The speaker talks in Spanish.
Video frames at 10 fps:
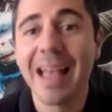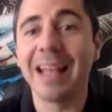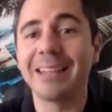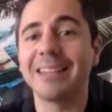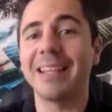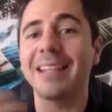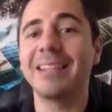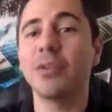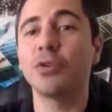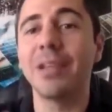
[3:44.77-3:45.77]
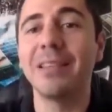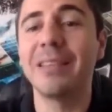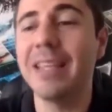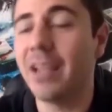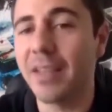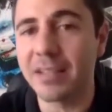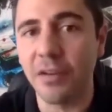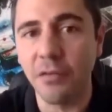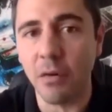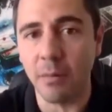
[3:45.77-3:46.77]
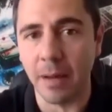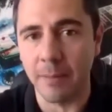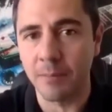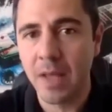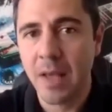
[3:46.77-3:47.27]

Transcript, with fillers: que te están haciendo sentir de esa forma.